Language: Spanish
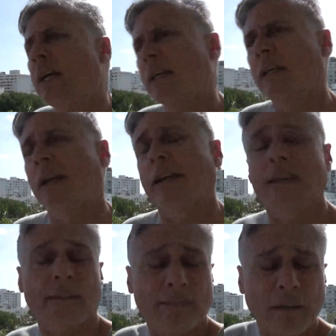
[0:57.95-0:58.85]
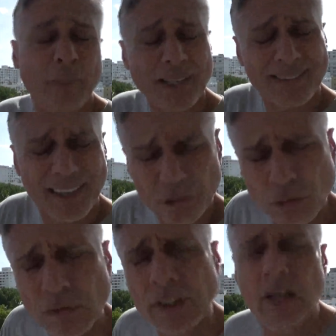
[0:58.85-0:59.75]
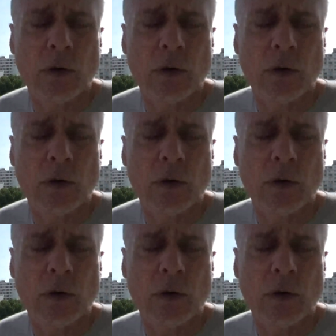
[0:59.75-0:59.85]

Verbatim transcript: y eh, siempre trasunta,